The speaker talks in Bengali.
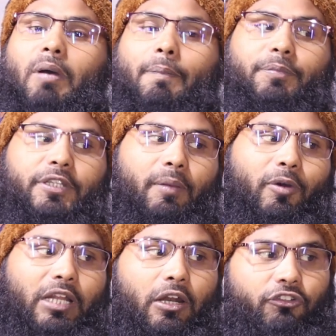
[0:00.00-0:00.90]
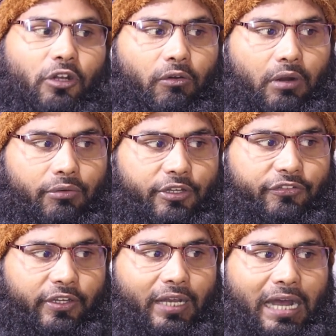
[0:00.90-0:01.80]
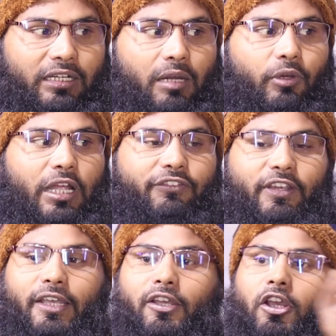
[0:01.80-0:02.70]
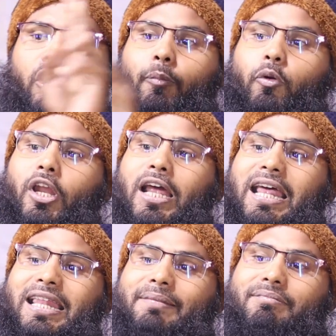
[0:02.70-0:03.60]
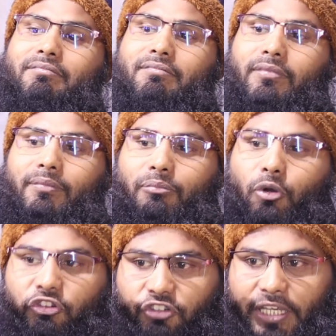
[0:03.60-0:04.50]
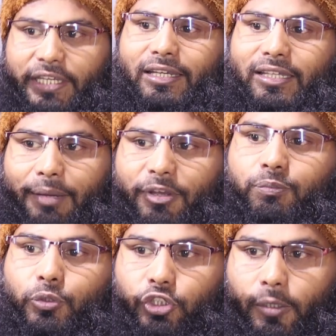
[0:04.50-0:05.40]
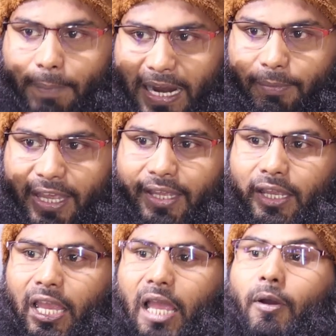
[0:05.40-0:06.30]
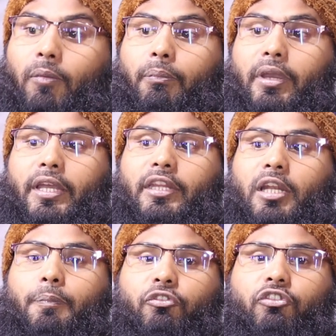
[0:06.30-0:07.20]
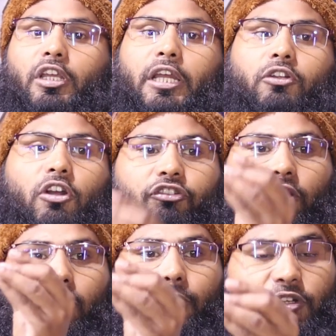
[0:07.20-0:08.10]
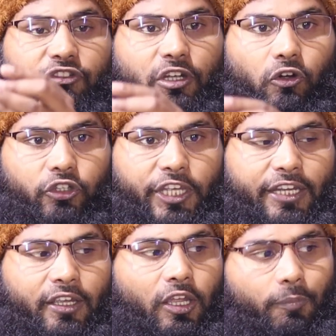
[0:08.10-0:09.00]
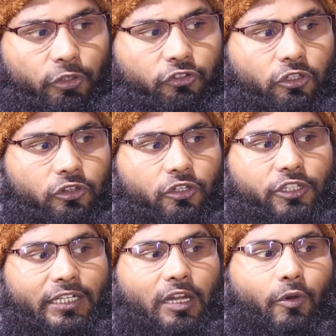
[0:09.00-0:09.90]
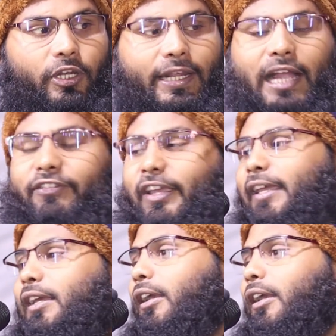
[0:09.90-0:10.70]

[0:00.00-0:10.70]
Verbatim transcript: জবাব দিয়ে বইটা রচনা করা হয়েছে আরেকটা বই আছে মহিলারা মসজিদে গিয়ে কি নামাজ পড়তে পারবে এবং মেয়েদের প্রসঙ্গে দশের বিশ্বের অধিক প্রশ্নোত্তর দিয়ে একটা বই লেখা আছে